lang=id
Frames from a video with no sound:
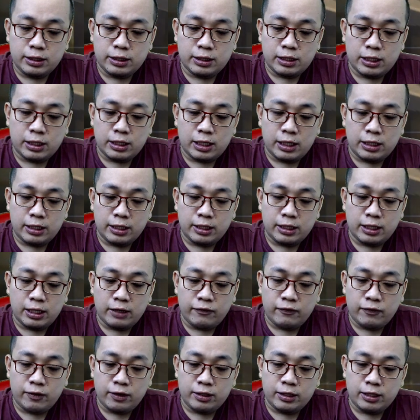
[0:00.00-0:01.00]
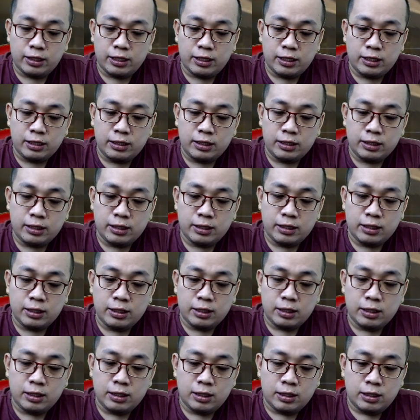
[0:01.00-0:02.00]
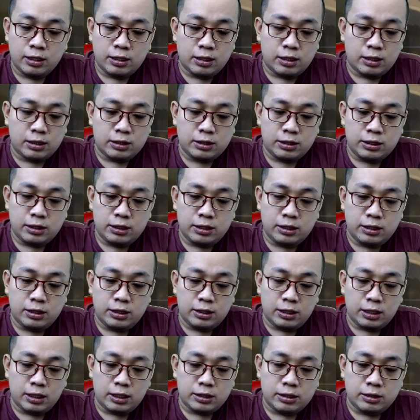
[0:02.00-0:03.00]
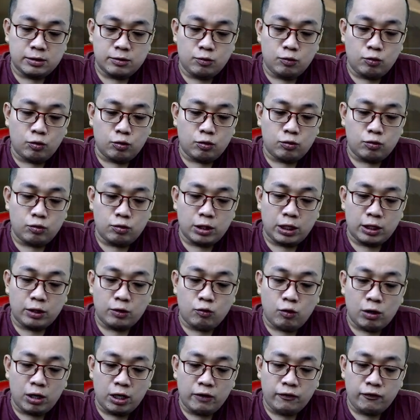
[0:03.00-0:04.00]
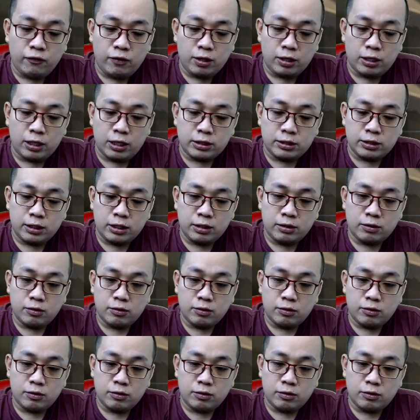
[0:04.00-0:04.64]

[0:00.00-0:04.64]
kita naikin levelnya si ini guys. Uh, naik dua level guys ya.